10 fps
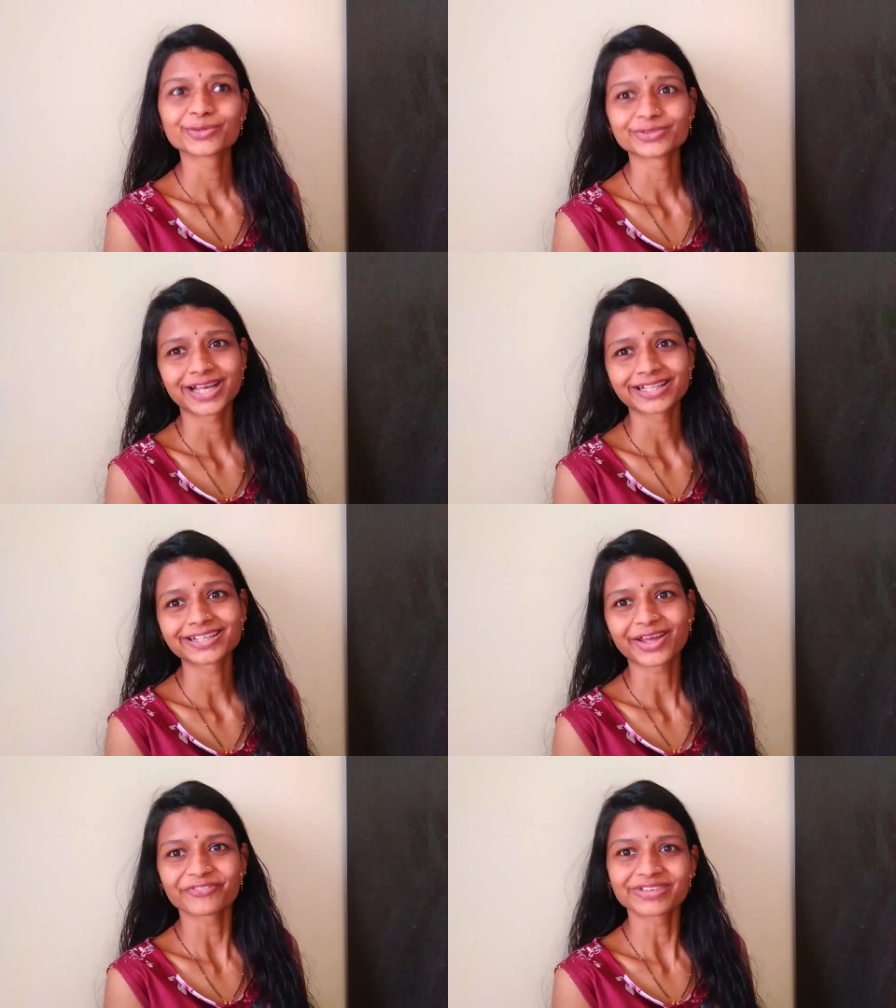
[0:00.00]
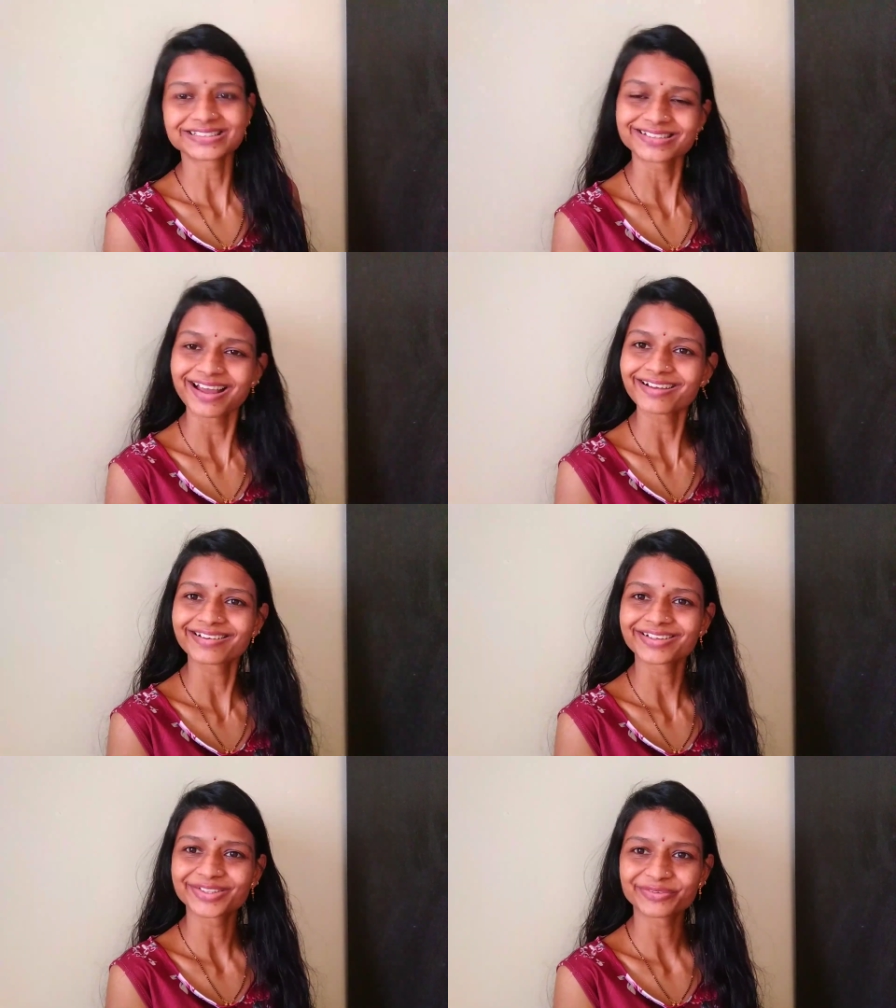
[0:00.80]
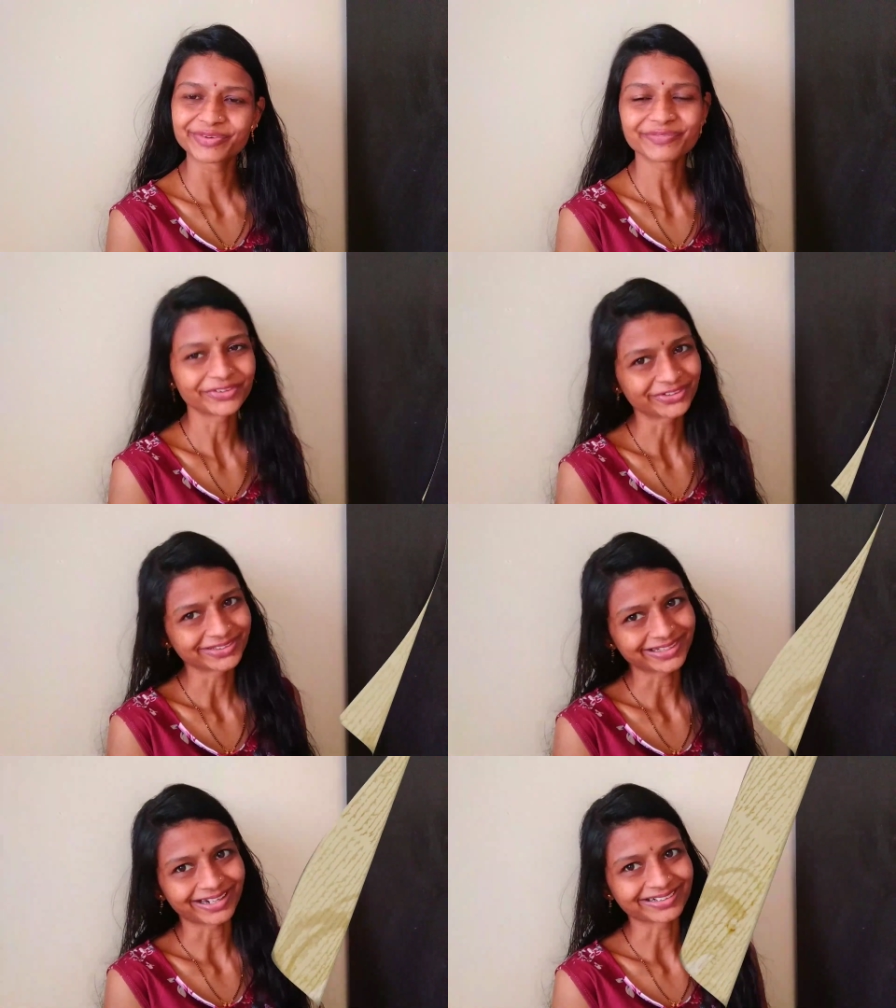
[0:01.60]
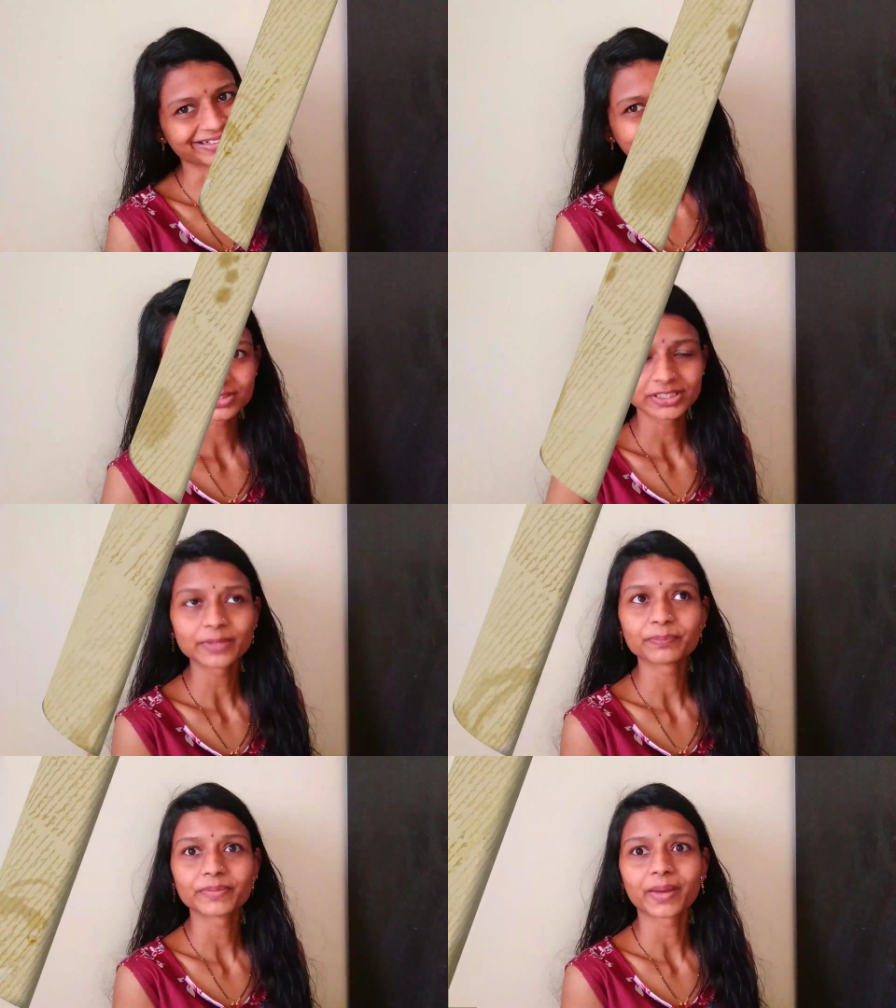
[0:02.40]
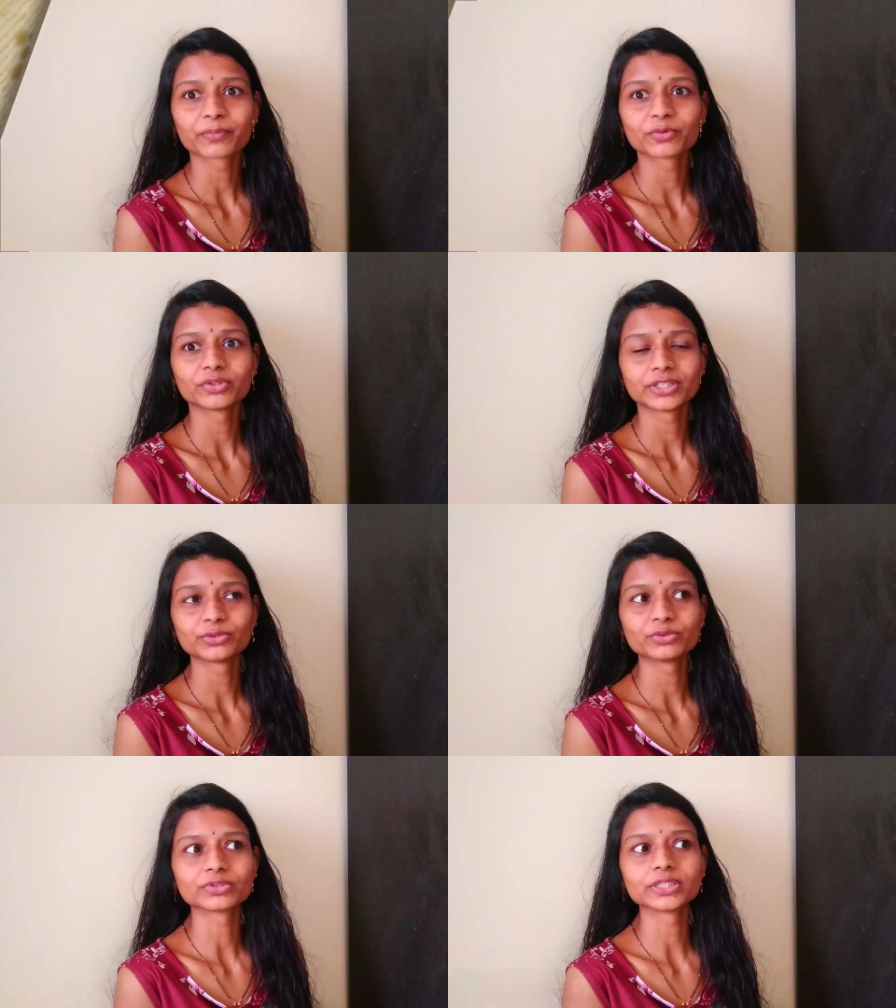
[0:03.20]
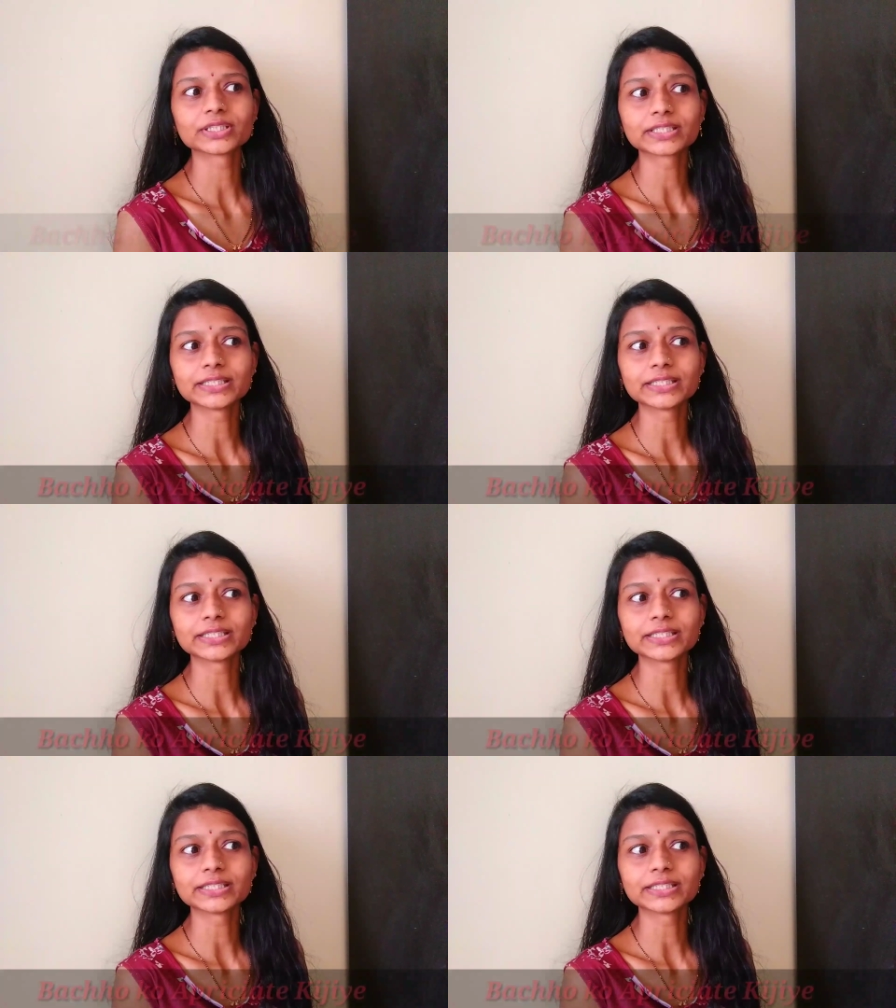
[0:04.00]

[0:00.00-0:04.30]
तो ज़्यादा टाइम वेस्ट ना करते हुए वीडियो स्टार्ट तो फर्स्ट टिप मैं आपको ये दूंगी